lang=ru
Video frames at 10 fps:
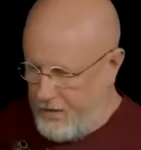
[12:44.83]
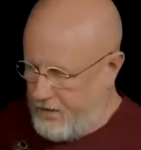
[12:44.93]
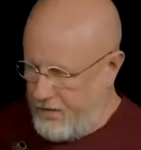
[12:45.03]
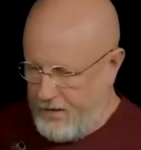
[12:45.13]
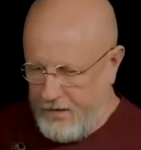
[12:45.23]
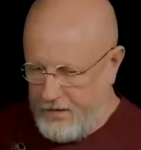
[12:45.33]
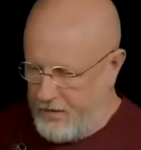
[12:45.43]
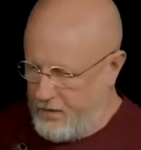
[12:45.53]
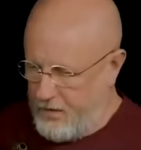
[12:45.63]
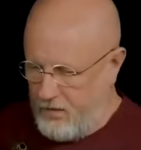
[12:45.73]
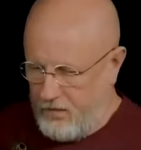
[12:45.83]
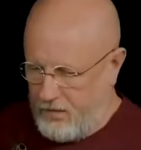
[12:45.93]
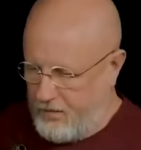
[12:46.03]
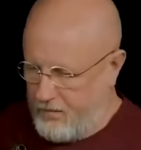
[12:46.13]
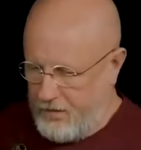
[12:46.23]
назначенной на
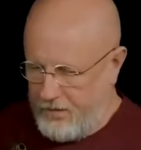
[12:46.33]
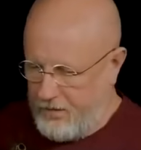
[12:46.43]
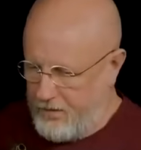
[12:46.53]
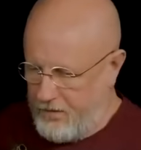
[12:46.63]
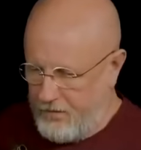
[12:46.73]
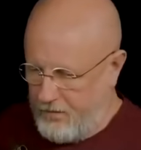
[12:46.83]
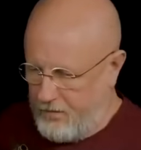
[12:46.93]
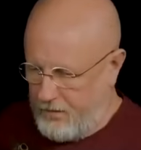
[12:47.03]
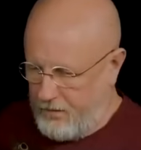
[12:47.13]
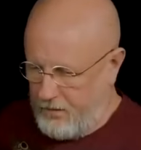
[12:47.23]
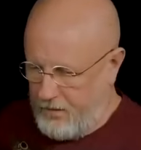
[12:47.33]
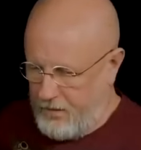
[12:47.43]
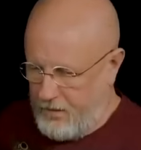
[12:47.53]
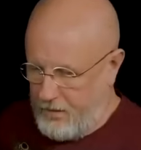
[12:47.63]
утро 24 -го.